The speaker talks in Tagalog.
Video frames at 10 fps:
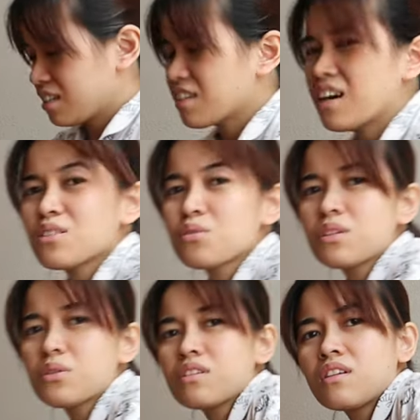Kaso
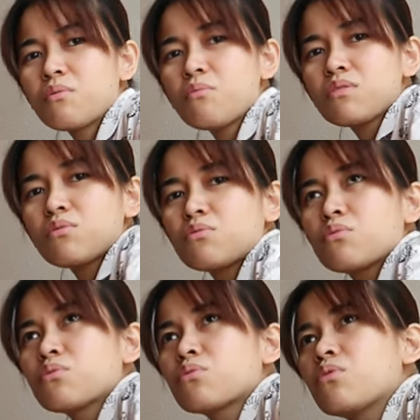hindi ko rin alam kung
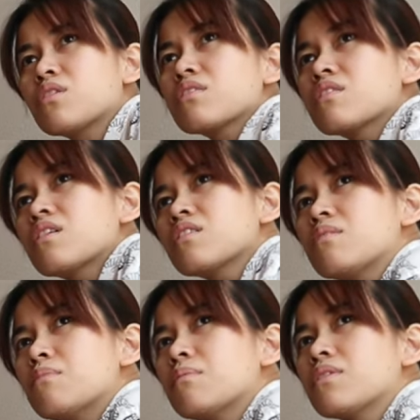masusuot ko kasi nga
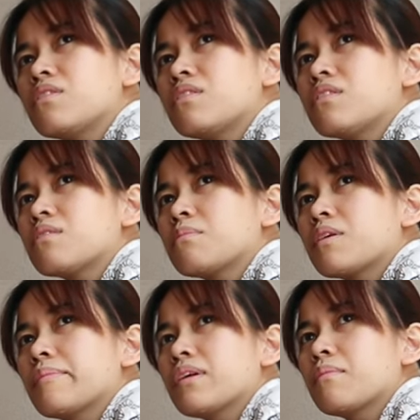di ba mainit
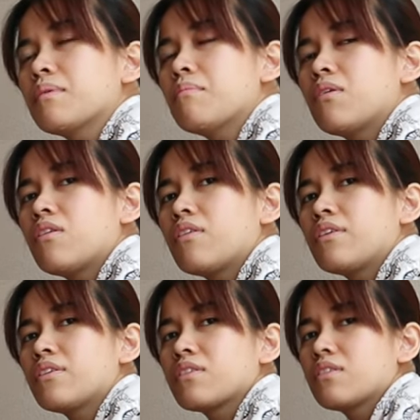pag
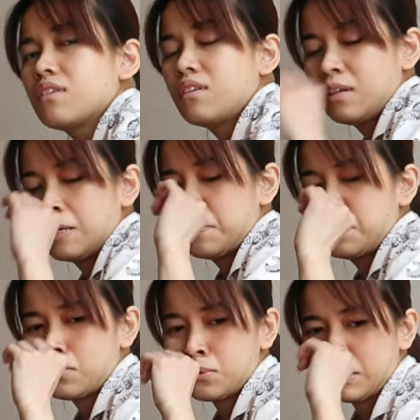magbabay.
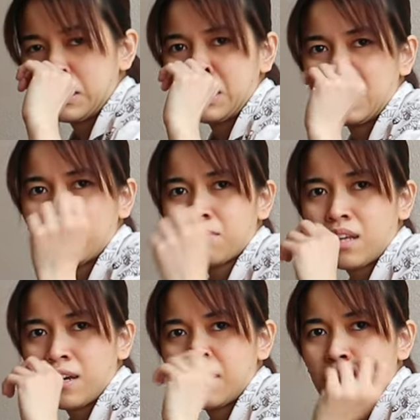So, mangingitim
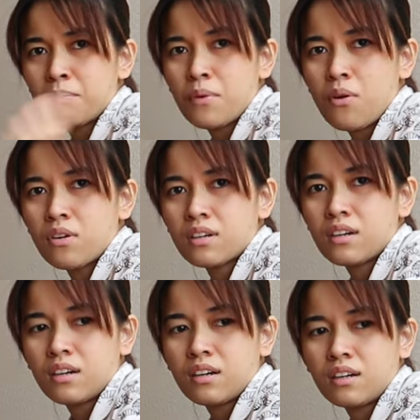tayo ng
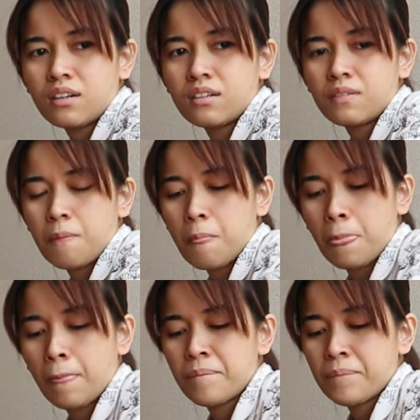bongga.
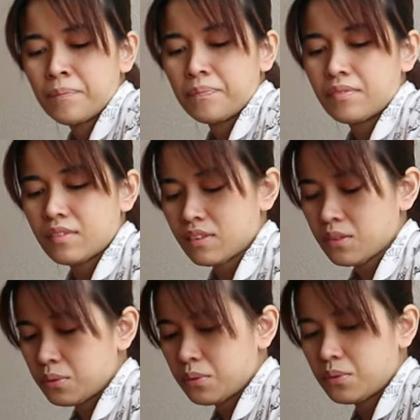
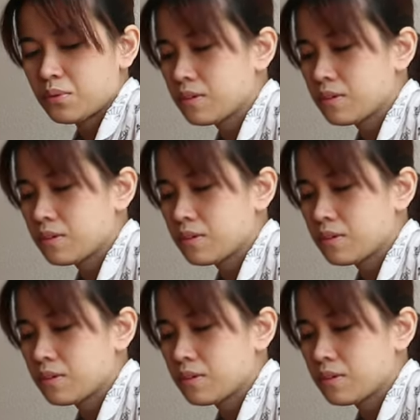Ito.